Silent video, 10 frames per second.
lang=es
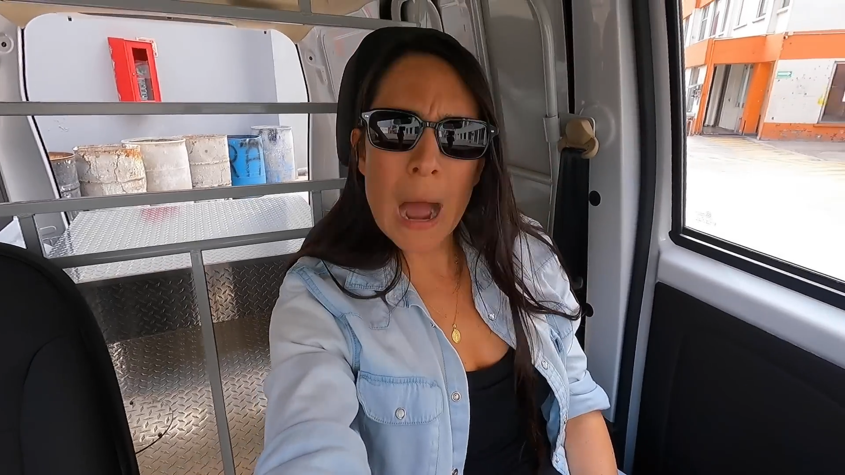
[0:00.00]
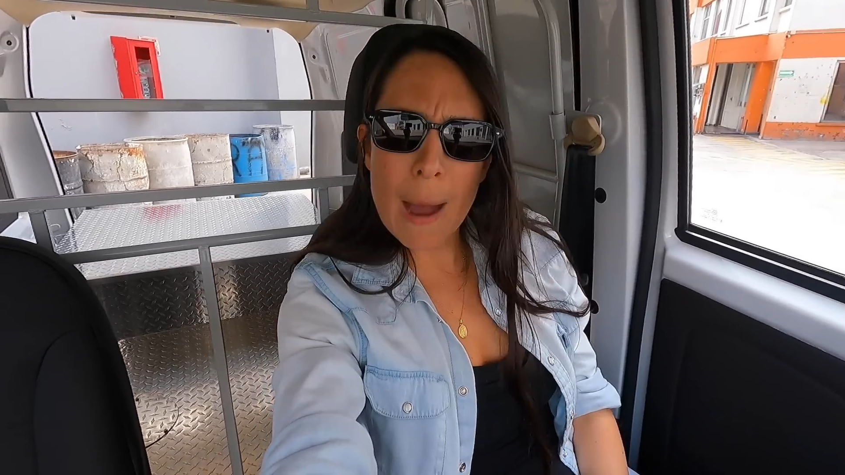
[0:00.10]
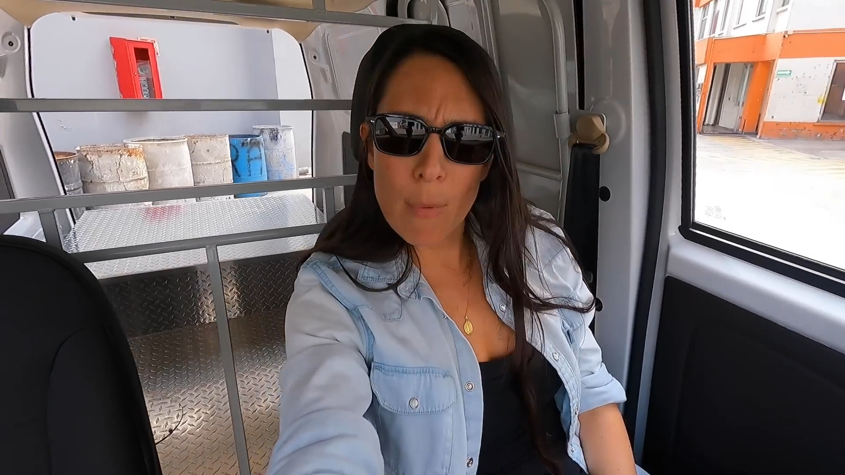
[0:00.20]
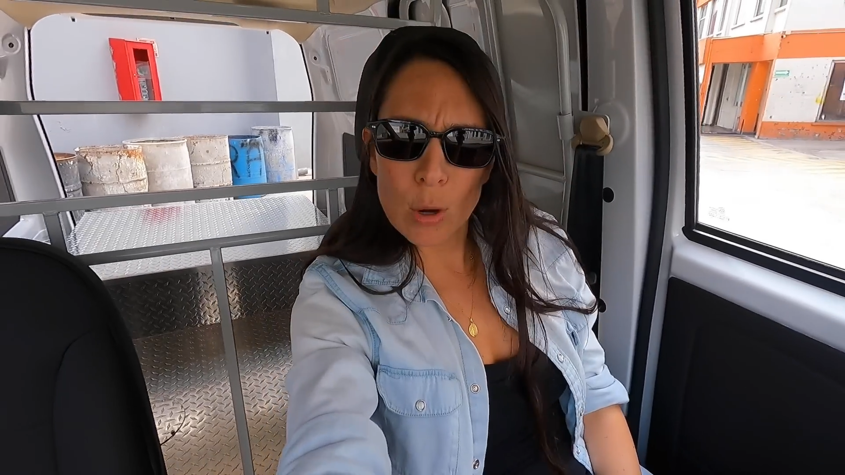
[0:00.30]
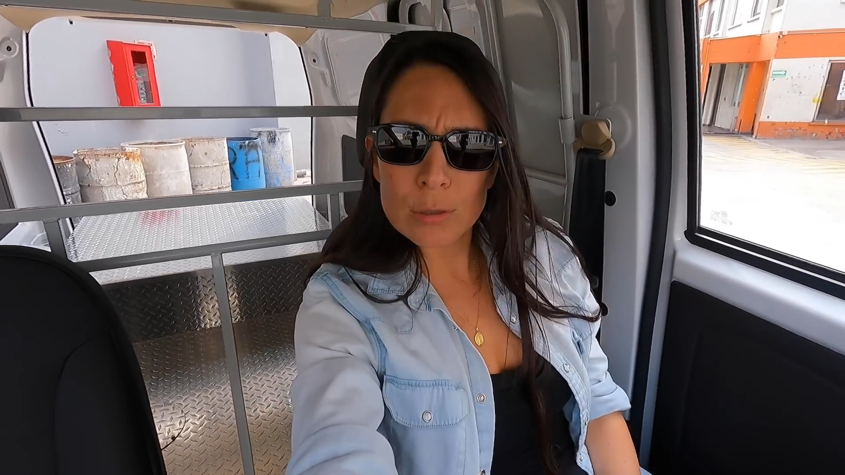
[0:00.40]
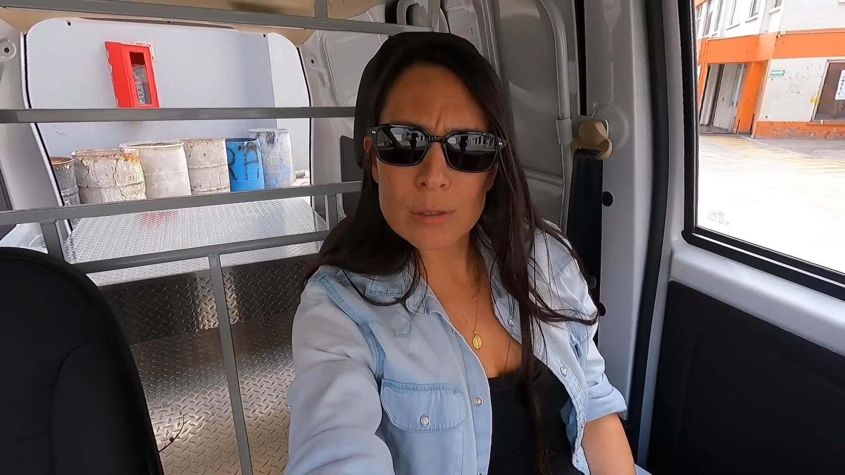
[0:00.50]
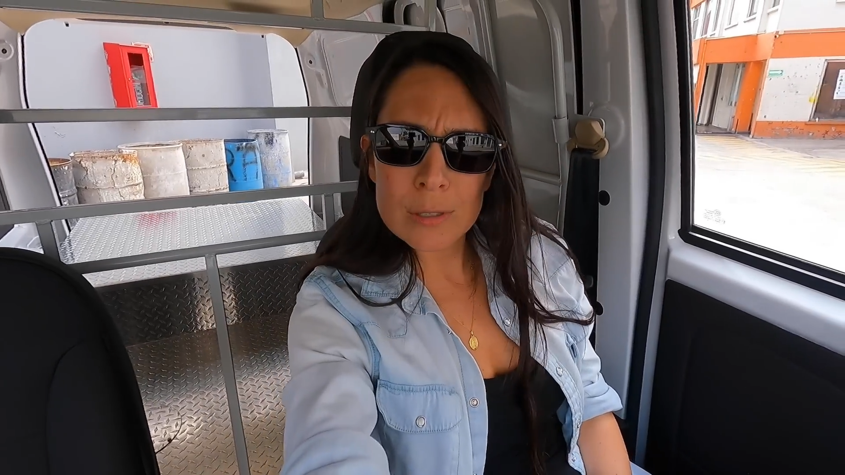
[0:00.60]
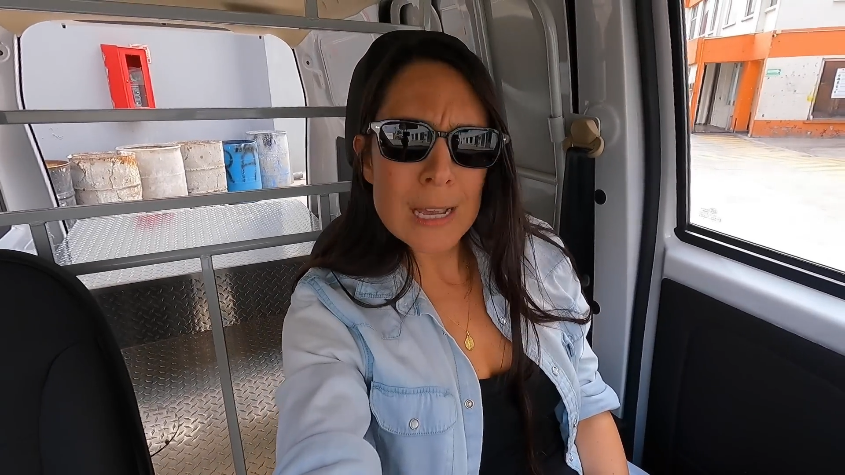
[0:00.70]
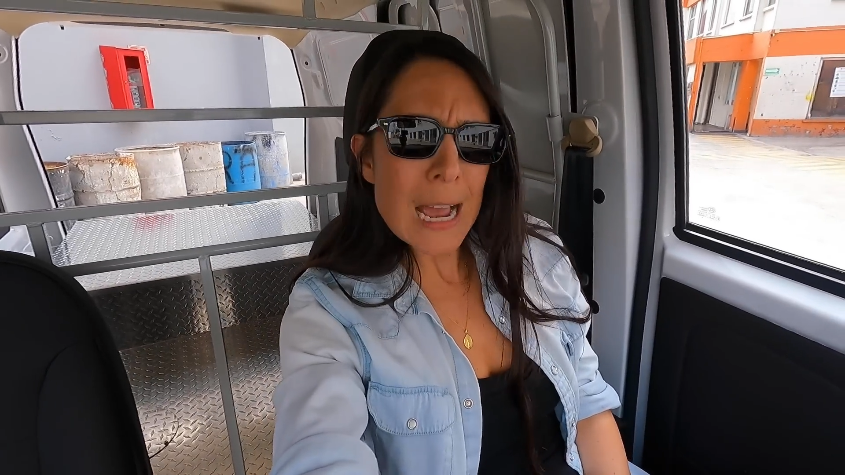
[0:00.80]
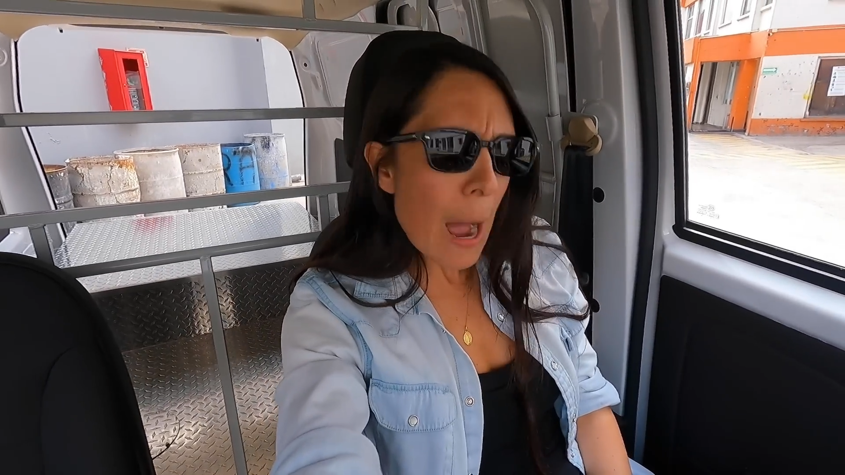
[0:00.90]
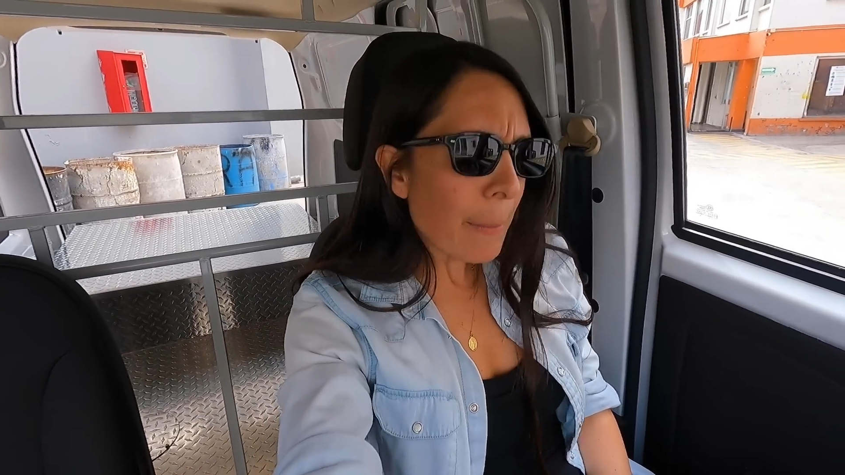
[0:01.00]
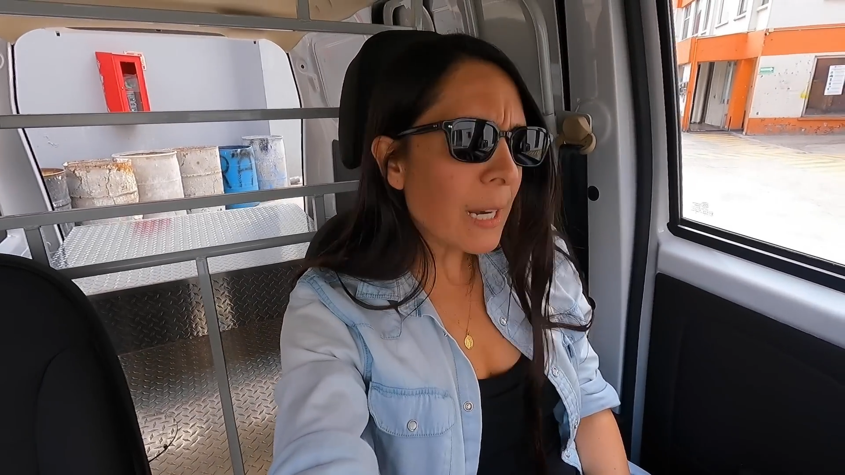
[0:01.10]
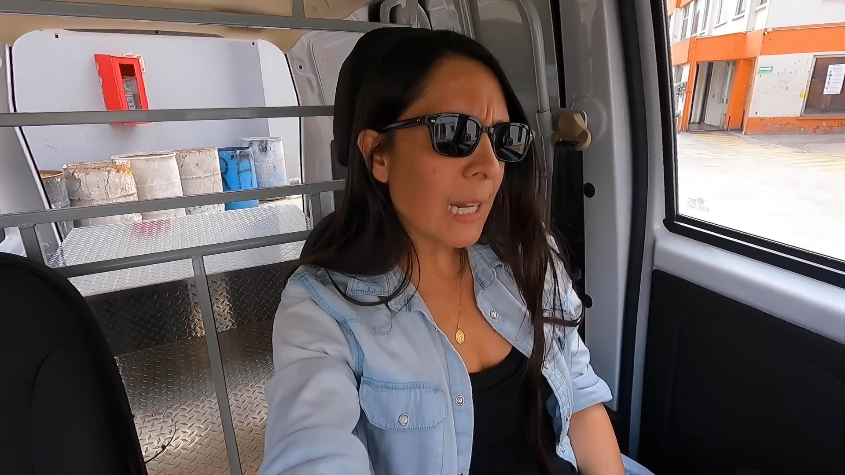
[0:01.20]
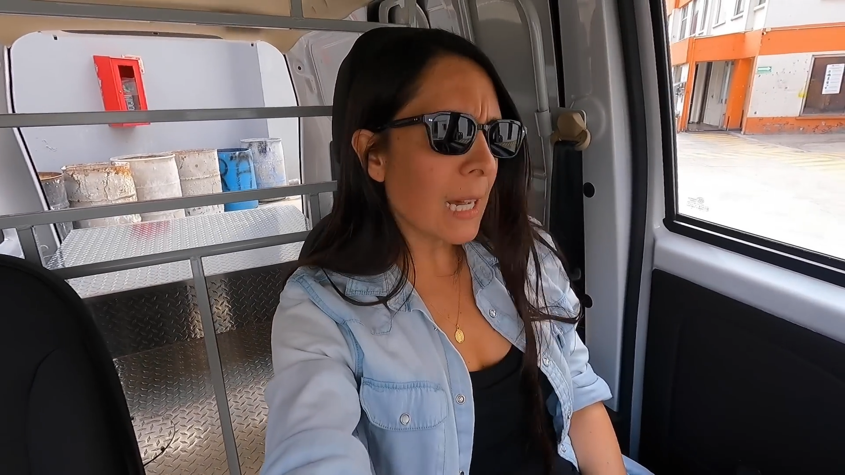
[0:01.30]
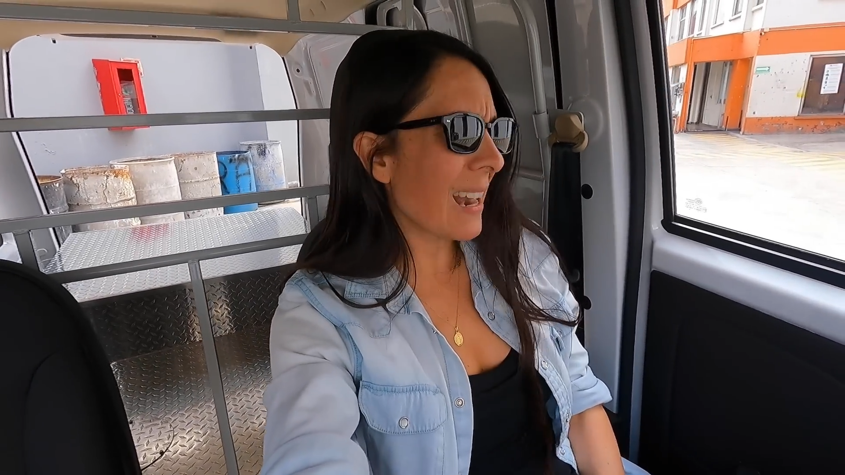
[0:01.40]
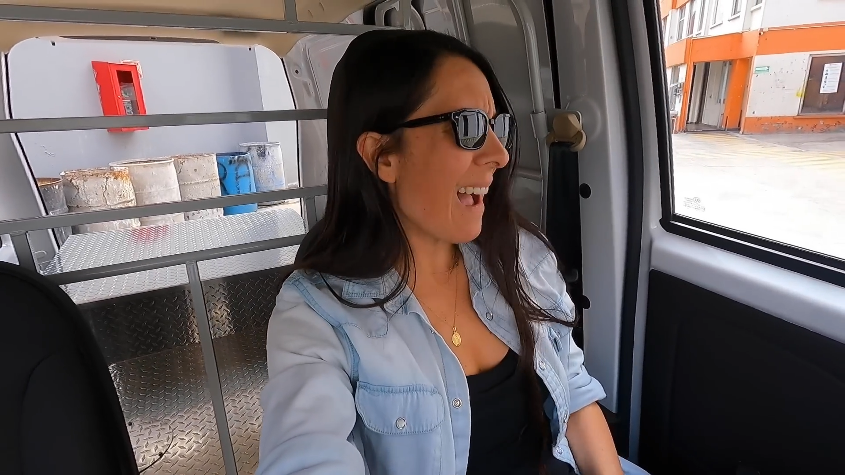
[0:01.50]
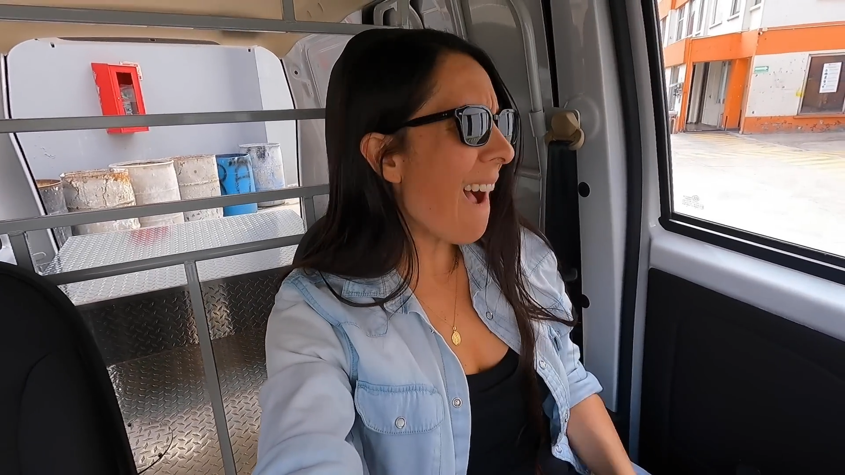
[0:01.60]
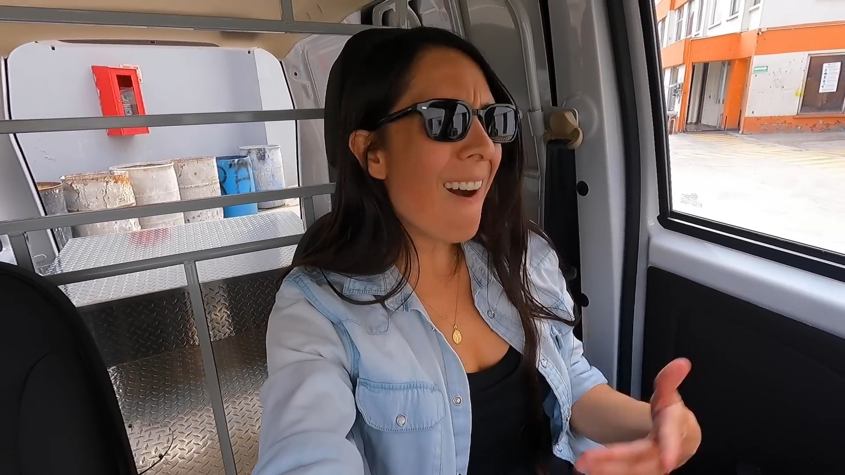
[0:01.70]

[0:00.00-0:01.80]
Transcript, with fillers: vamos a manejarla?